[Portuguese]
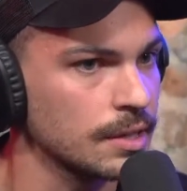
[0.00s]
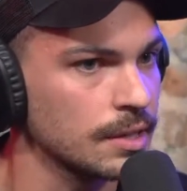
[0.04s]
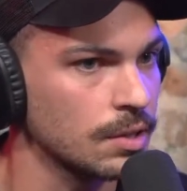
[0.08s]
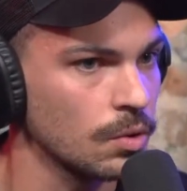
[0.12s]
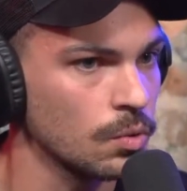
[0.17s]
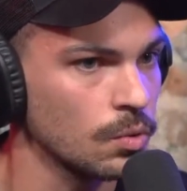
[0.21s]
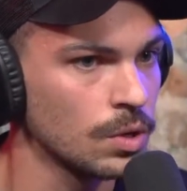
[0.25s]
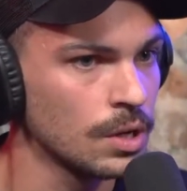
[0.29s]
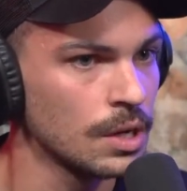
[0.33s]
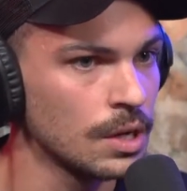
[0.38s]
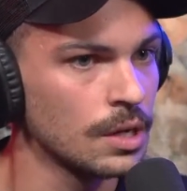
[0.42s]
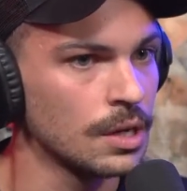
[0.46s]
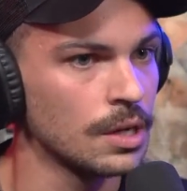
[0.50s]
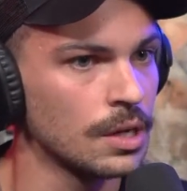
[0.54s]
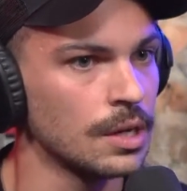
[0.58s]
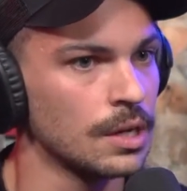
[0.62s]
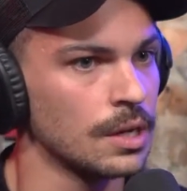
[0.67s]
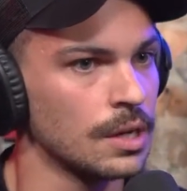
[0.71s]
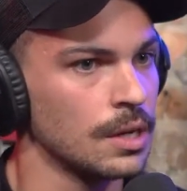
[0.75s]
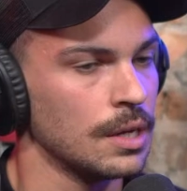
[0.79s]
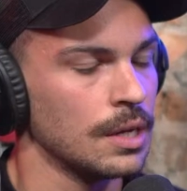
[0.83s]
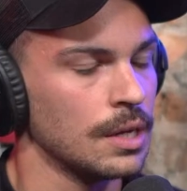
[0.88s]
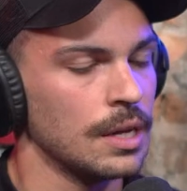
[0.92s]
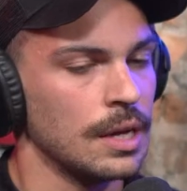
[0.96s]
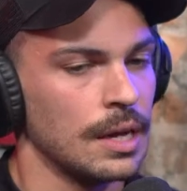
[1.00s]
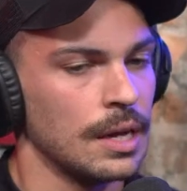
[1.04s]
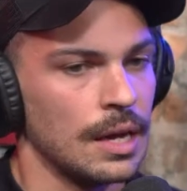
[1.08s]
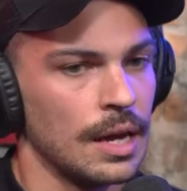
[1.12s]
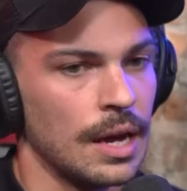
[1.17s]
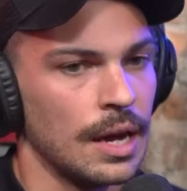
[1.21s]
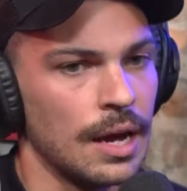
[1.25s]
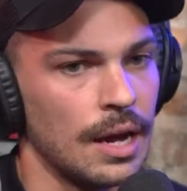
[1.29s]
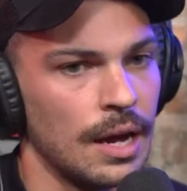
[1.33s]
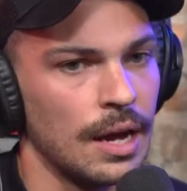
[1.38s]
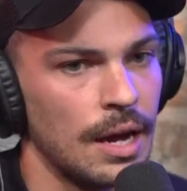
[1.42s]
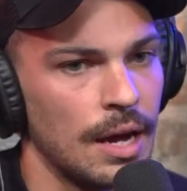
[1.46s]
Então,
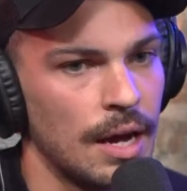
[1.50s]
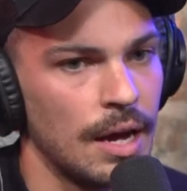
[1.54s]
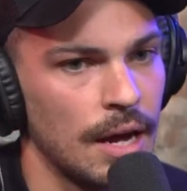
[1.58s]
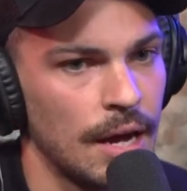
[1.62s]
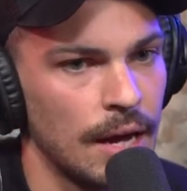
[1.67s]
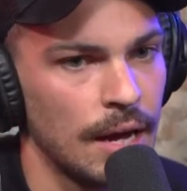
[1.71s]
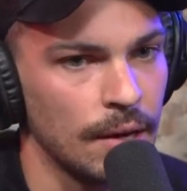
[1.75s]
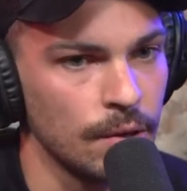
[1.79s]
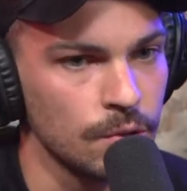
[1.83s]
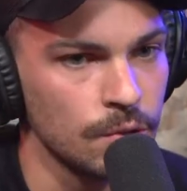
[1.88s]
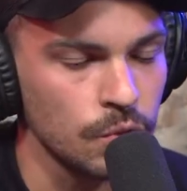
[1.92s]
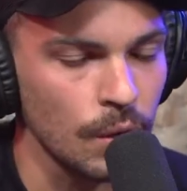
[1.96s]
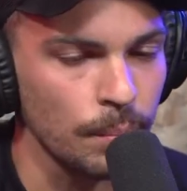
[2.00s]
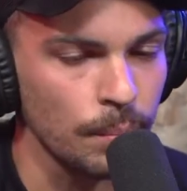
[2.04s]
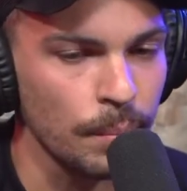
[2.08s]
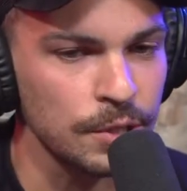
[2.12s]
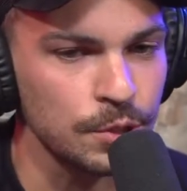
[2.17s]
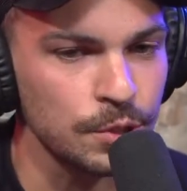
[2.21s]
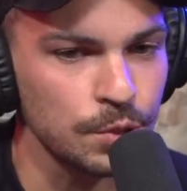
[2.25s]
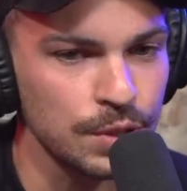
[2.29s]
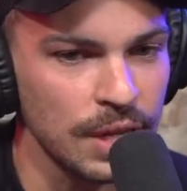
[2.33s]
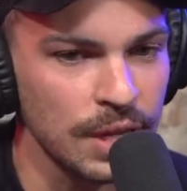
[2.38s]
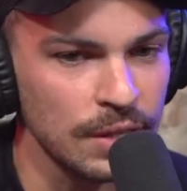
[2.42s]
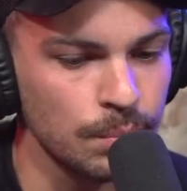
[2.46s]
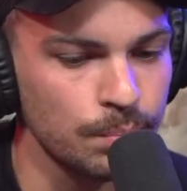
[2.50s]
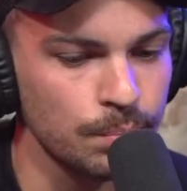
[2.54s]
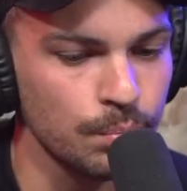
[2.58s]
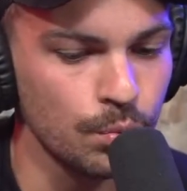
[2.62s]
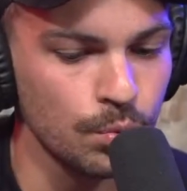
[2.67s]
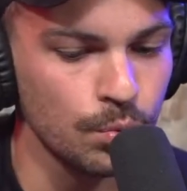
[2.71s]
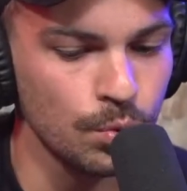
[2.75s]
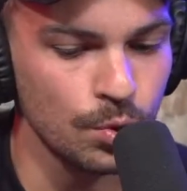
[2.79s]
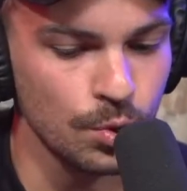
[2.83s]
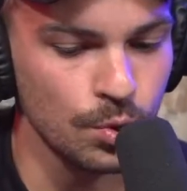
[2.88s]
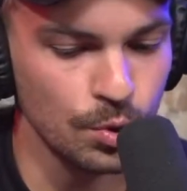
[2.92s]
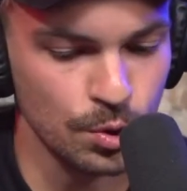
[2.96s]
uh, eu sou apaixonado
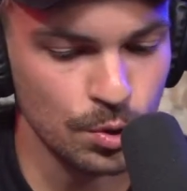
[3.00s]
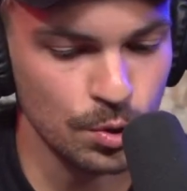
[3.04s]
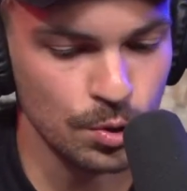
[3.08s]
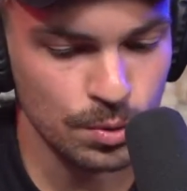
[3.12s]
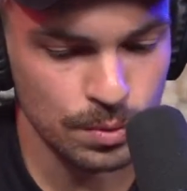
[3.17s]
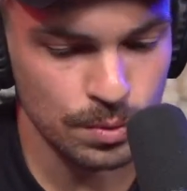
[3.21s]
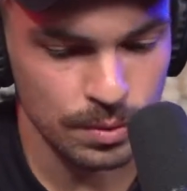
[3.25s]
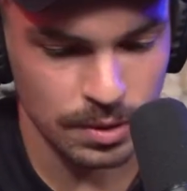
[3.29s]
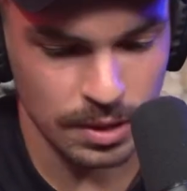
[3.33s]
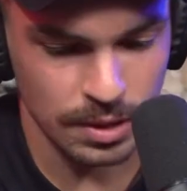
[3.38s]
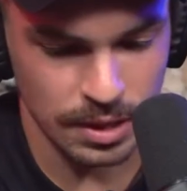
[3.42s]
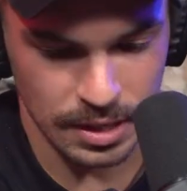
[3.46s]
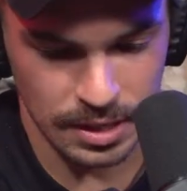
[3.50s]
por